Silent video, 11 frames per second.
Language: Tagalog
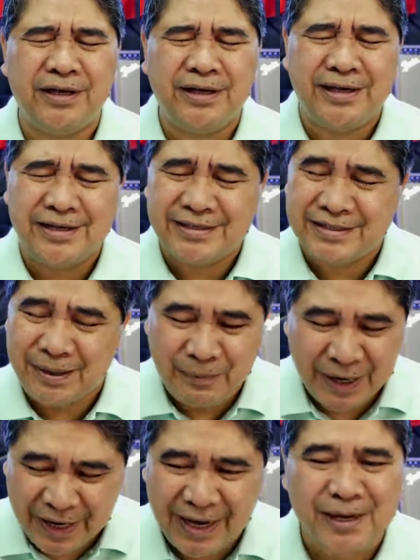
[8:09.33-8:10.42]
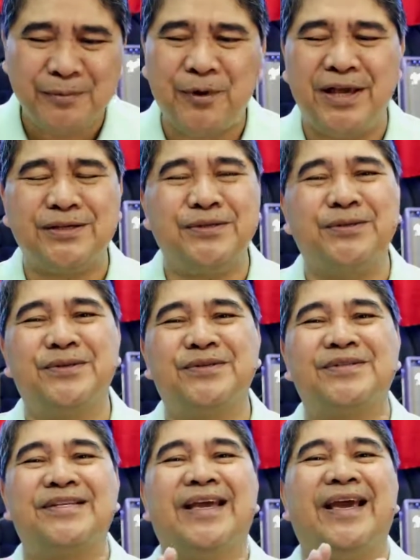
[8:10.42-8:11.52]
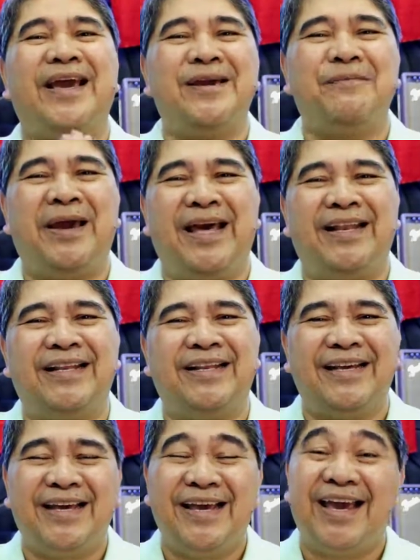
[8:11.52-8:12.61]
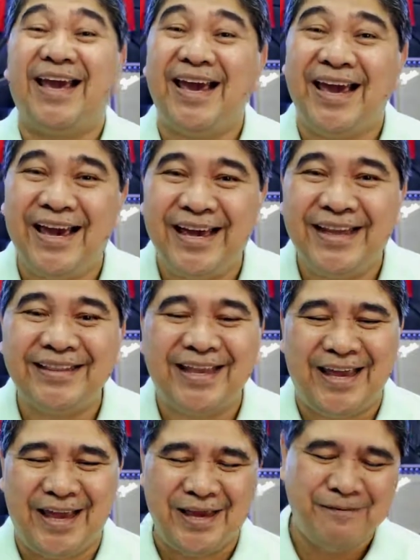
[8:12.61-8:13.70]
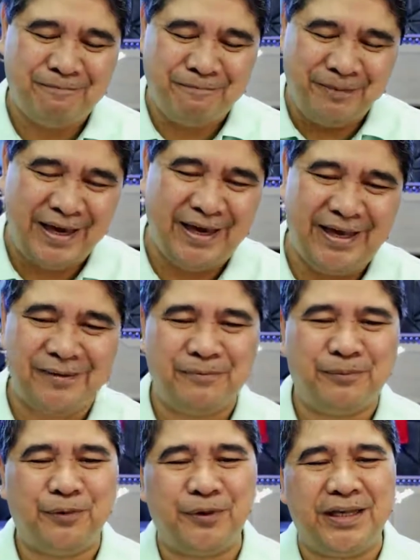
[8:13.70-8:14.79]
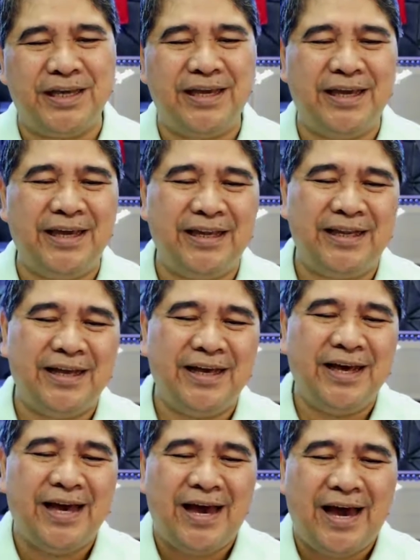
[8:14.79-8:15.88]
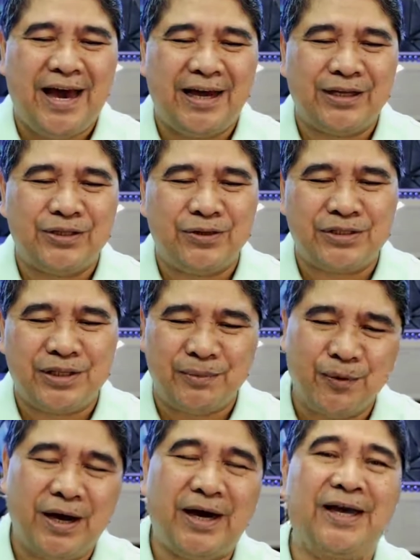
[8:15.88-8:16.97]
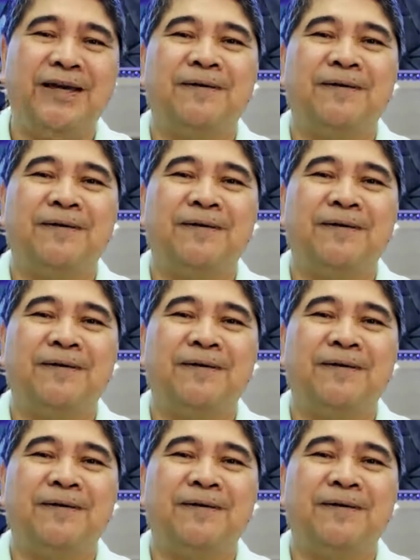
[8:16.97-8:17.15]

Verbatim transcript: sa pangalan mo Jesus. Amen and Amen. Purihin ang Diyos na buhay.